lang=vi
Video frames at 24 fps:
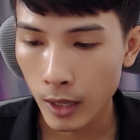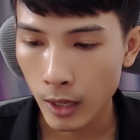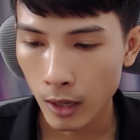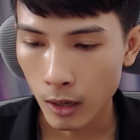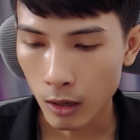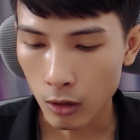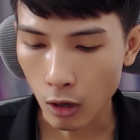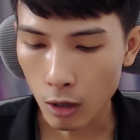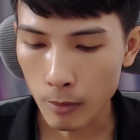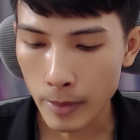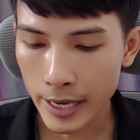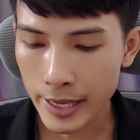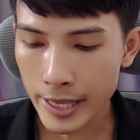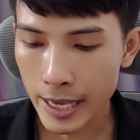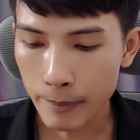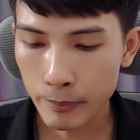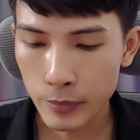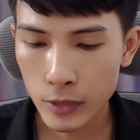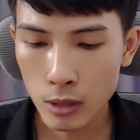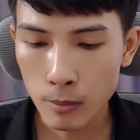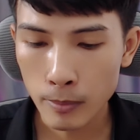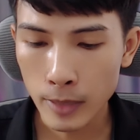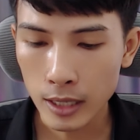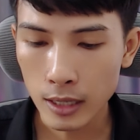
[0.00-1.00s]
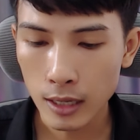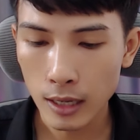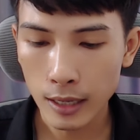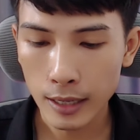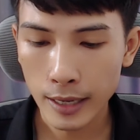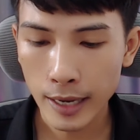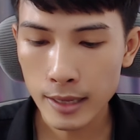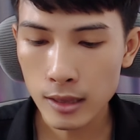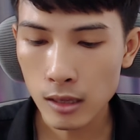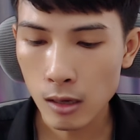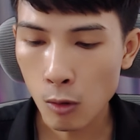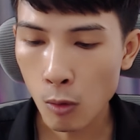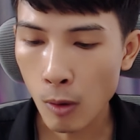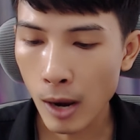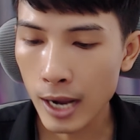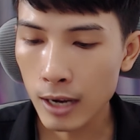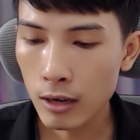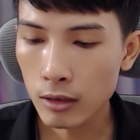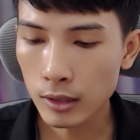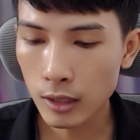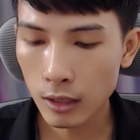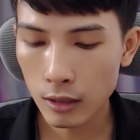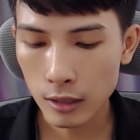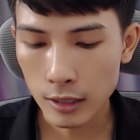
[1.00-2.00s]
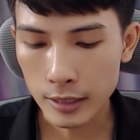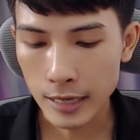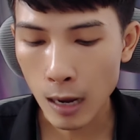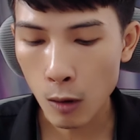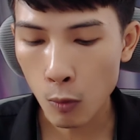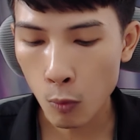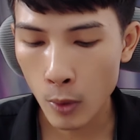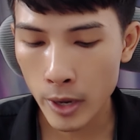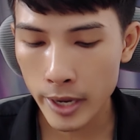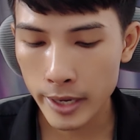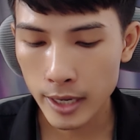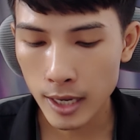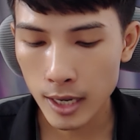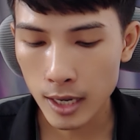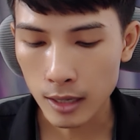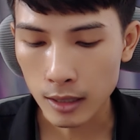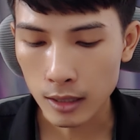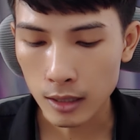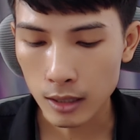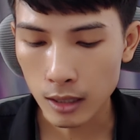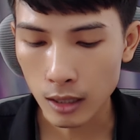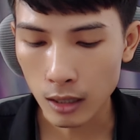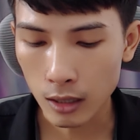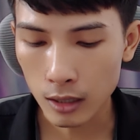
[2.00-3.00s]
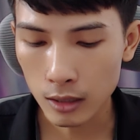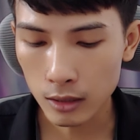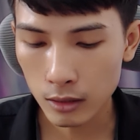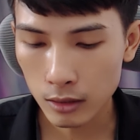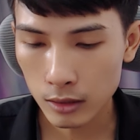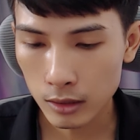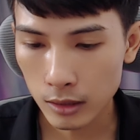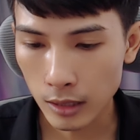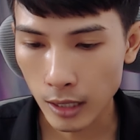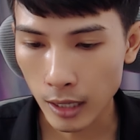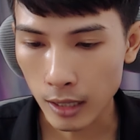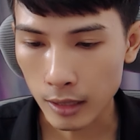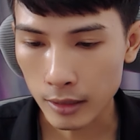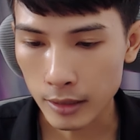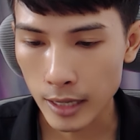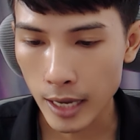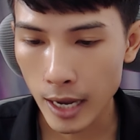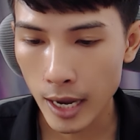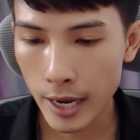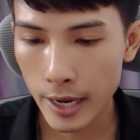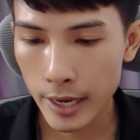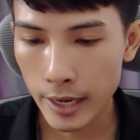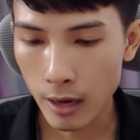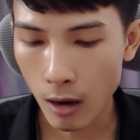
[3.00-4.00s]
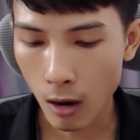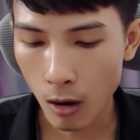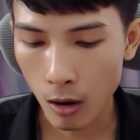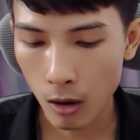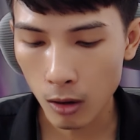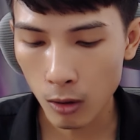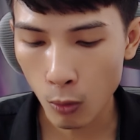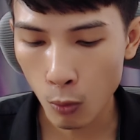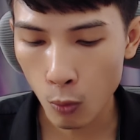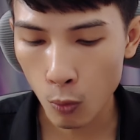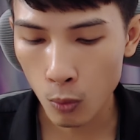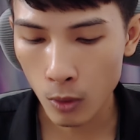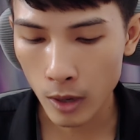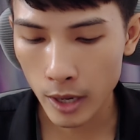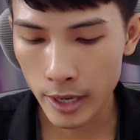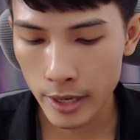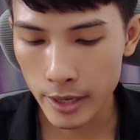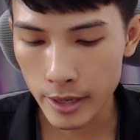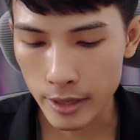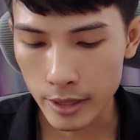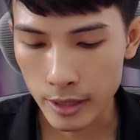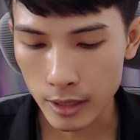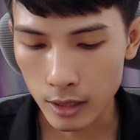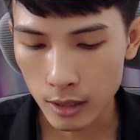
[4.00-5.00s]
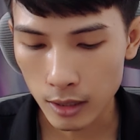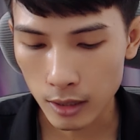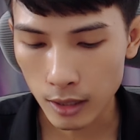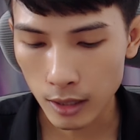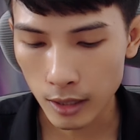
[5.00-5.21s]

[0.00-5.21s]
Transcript: rồi bạn nhập cho mình là cái từ khóa của tên là Darwin ha đó nè D O U I,